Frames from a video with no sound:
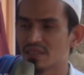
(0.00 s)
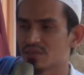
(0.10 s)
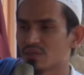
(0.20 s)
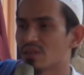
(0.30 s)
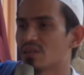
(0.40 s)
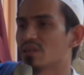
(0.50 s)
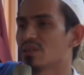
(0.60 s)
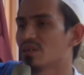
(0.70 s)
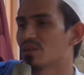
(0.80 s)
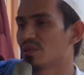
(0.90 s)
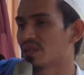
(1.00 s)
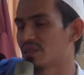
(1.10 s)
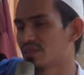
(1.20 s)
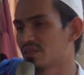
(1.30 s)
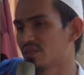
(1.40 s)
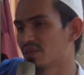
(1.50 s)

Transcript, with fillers: Sallallahu Alaihi